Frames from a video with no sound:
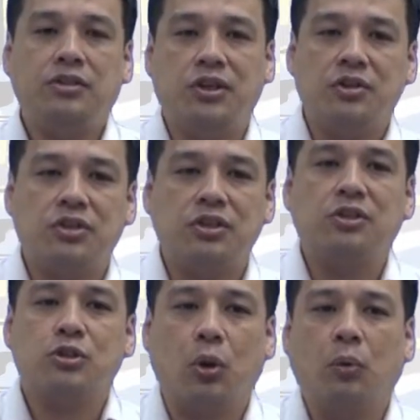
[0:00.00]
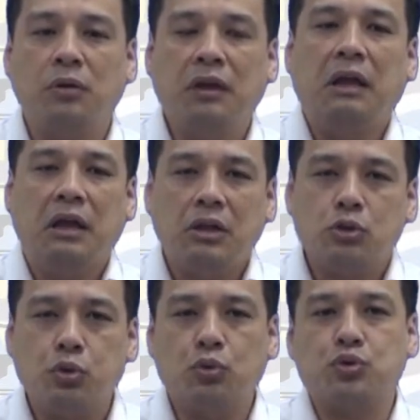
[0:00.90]
碱是从
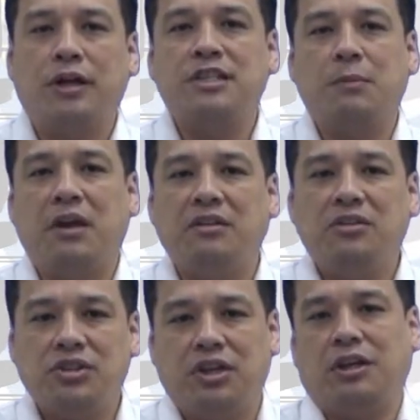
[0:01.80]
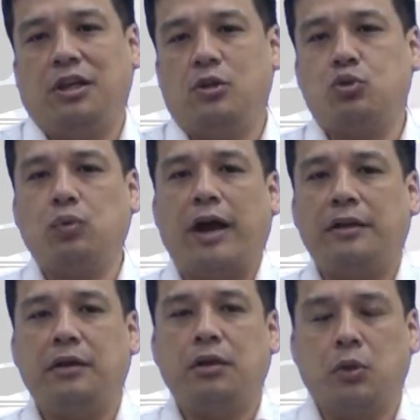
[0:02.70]
醋酸这边解离出来的，